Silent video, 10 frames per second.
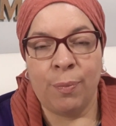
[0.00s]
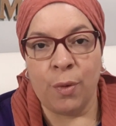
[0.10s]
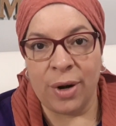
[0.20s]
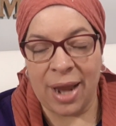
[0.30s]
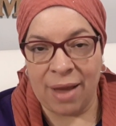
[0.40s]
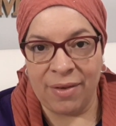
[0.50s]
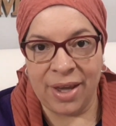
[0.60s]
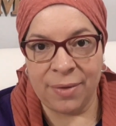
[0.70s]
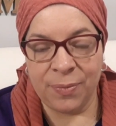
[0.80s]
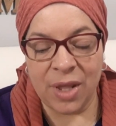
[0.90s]
por
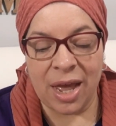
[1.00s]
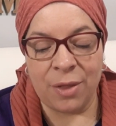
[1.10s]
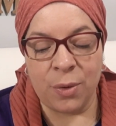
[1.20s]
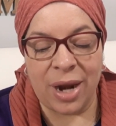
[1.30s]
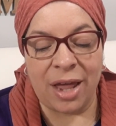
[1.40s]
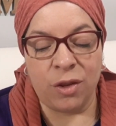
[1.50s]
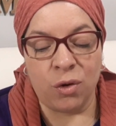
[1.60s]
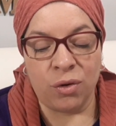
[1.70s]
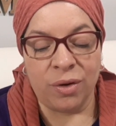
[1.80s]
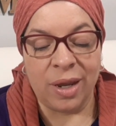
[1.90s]
haber
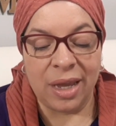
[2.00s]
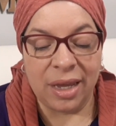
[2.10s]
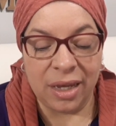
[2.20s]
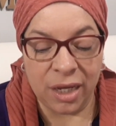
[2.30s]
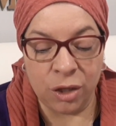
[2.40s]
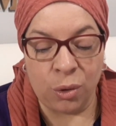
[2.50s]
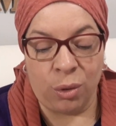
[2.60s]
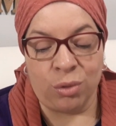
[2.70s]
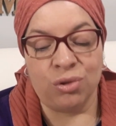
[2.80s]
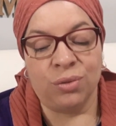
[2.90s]
adorado
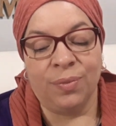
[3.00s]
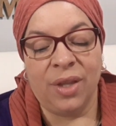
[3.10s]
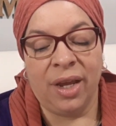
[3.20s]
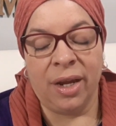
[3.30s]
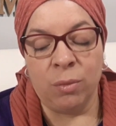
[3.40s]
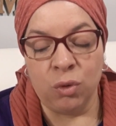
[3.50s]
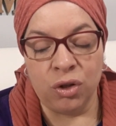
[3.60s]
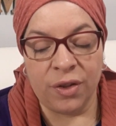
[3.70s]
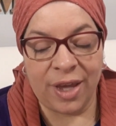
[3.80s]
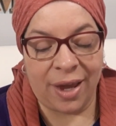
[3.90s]
ídolos en el
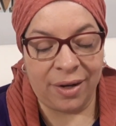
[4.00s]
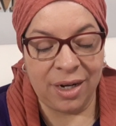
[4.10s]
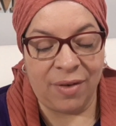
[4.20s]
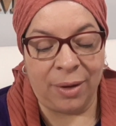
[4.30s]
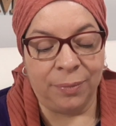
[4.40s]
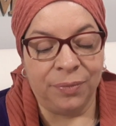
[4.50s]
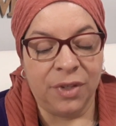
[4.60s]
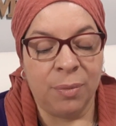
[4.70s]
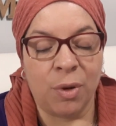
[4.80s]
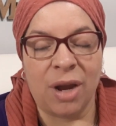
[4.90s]
mundo de arriba
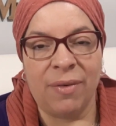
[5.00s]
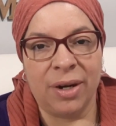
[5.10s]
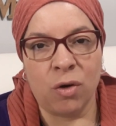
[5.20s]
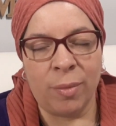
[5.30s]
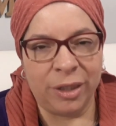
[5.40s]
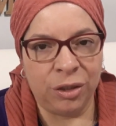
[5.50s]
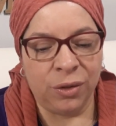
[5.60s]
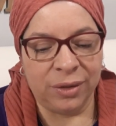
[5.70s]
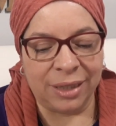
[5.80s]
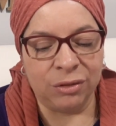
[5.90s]
y por haber
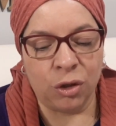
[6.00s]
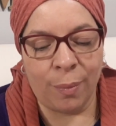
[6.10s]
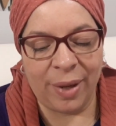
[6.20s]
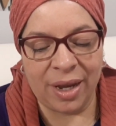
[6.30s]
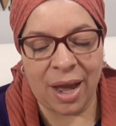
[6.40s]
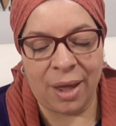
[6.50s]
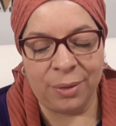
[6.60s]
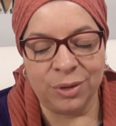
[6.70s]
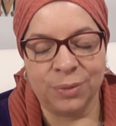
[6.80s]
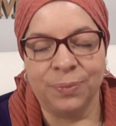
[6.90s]
cometido tantos
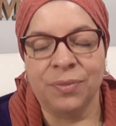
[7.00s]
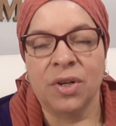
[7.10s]
pecados.